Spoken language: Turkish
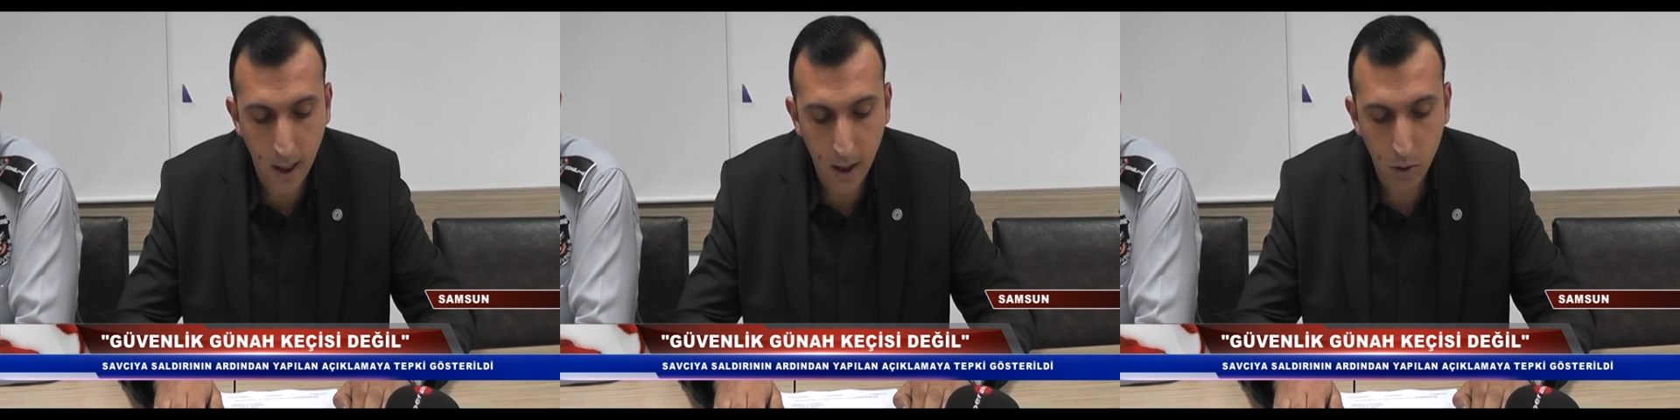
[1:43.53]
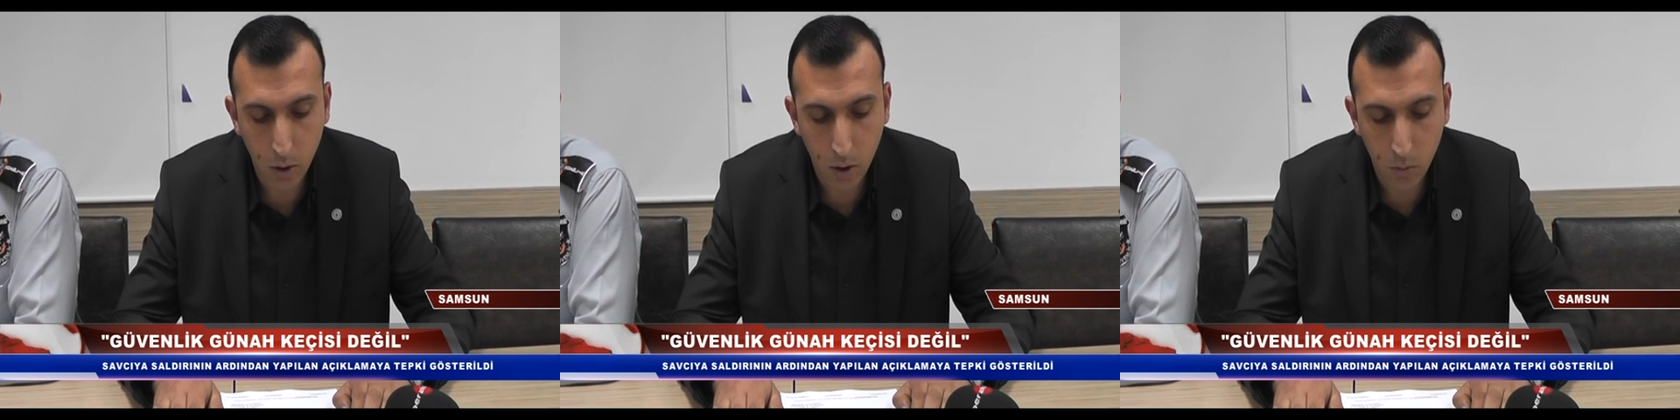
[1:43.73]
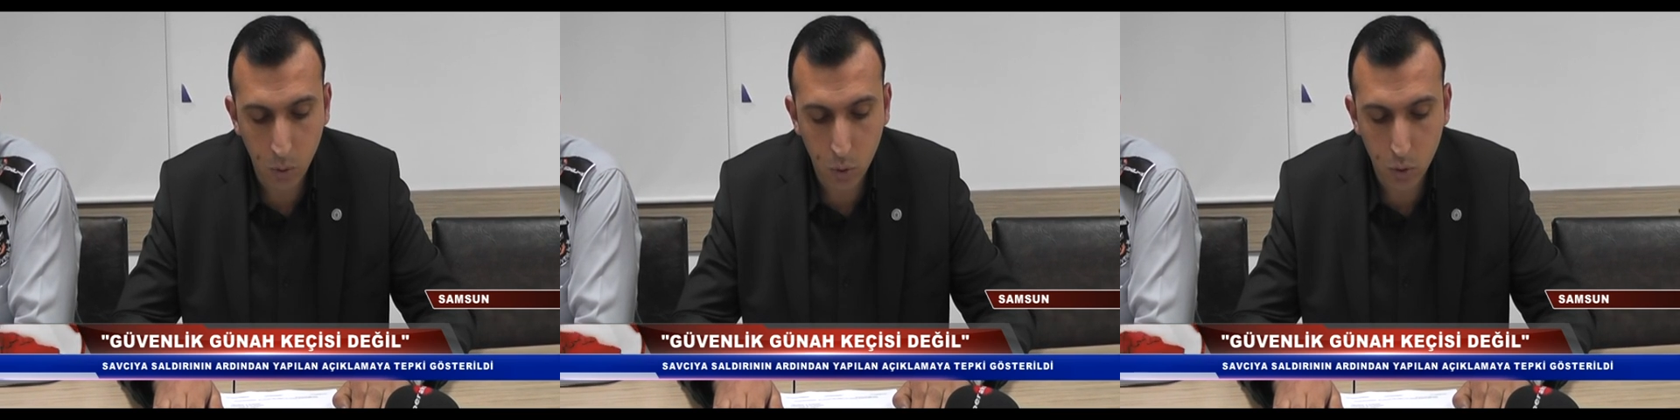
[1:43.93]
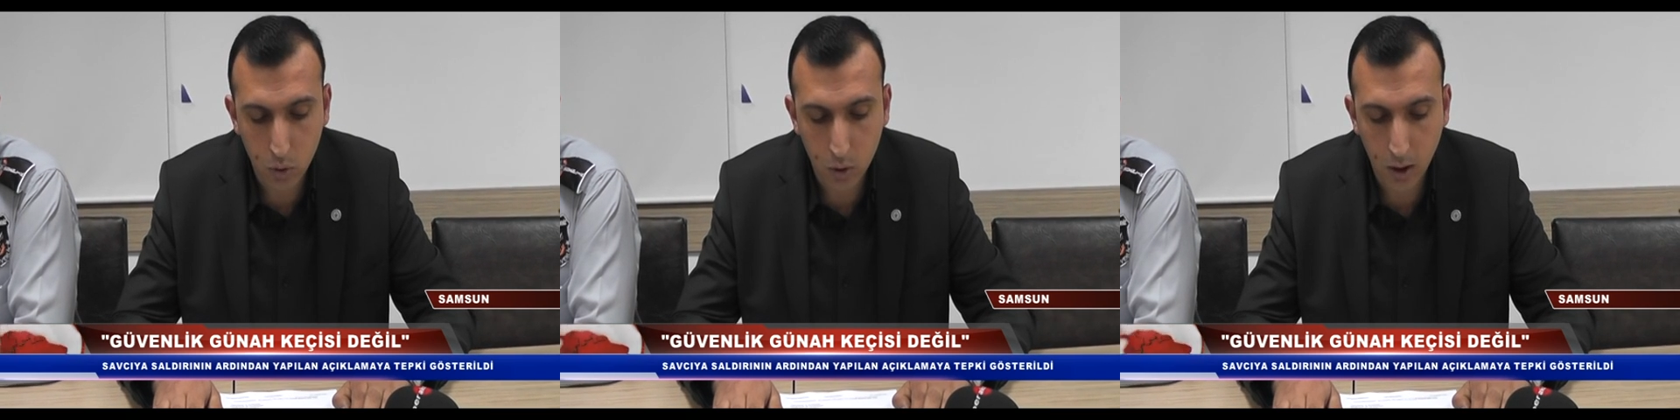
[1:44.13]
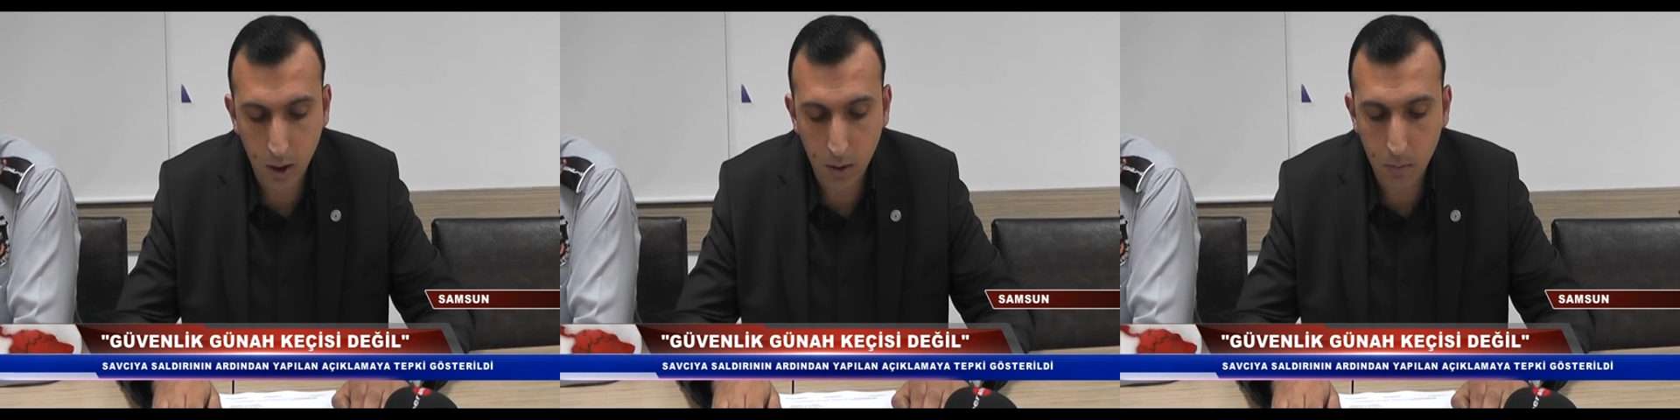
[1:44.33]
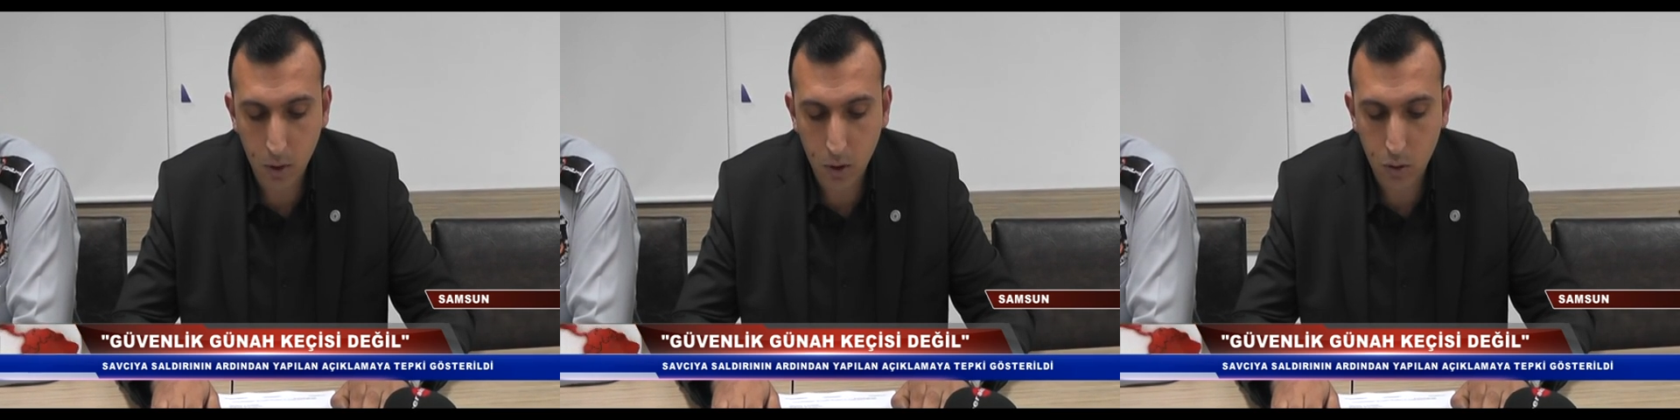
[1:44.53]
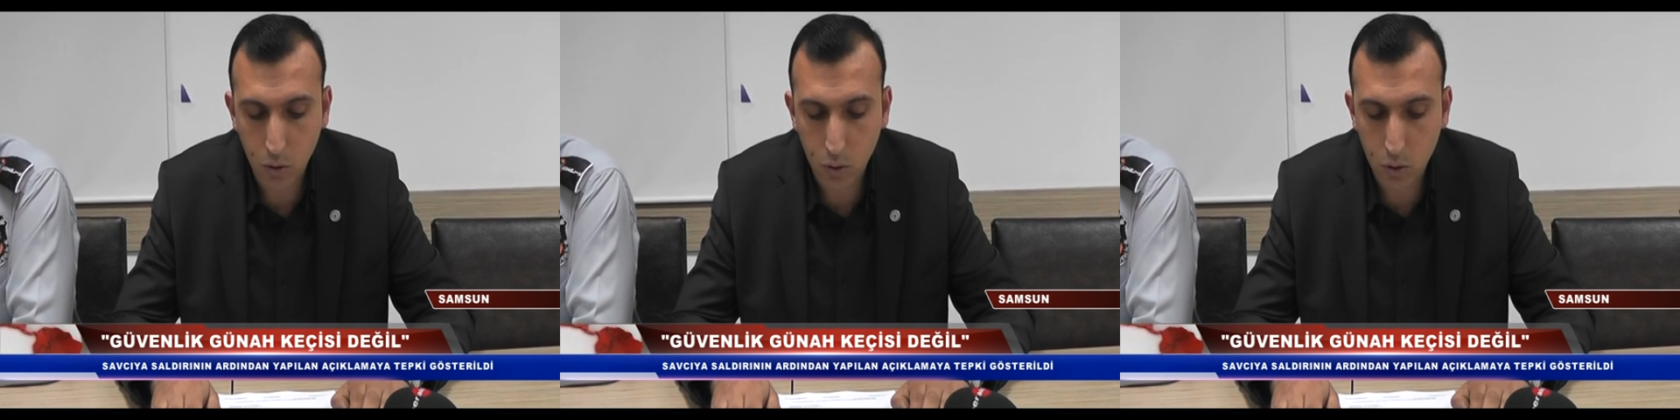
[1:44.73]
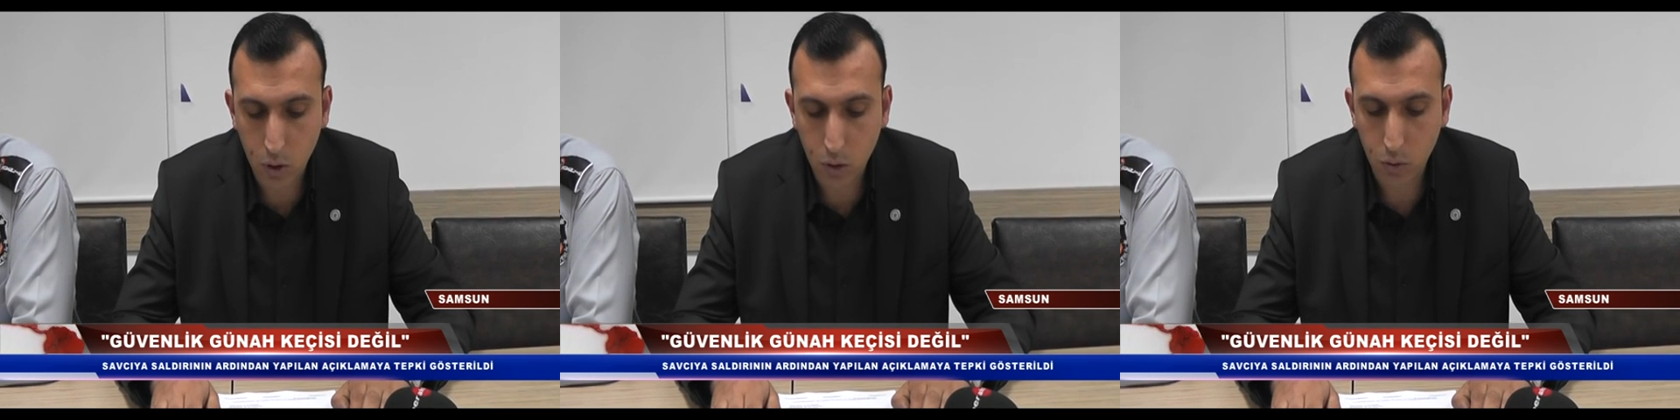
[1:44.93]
en önemli hususlardan birisi özel